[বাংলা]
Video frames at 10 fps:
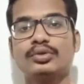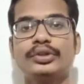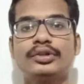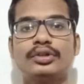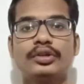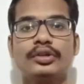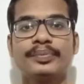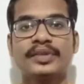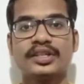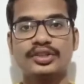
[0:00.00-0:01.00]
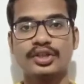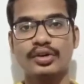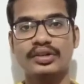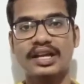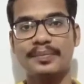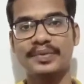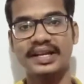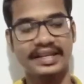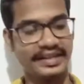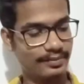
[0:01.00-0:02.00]
দুই হলো যখন
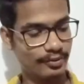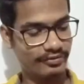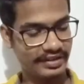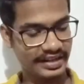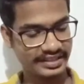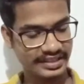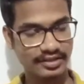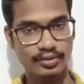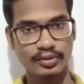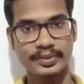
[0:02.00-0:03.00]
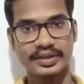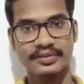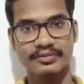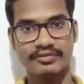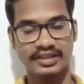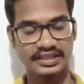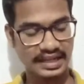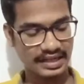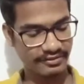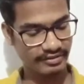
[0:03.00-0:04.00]
আপনারা এলবো ফ্লেকশন করবেন
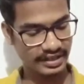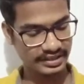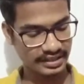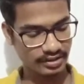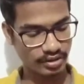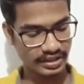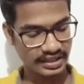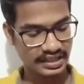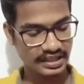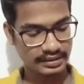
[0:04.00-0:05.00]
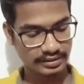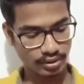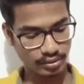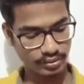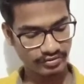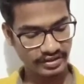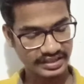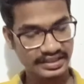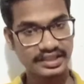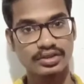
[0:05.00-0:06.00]
যারা ফ্লেকশন করে তখন
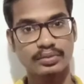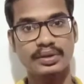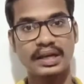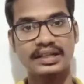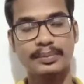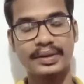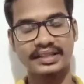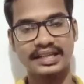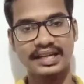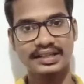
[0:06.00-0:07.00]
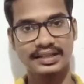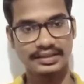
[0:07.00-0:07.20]
ফ্লেকশনের সময় একটা ব্যথা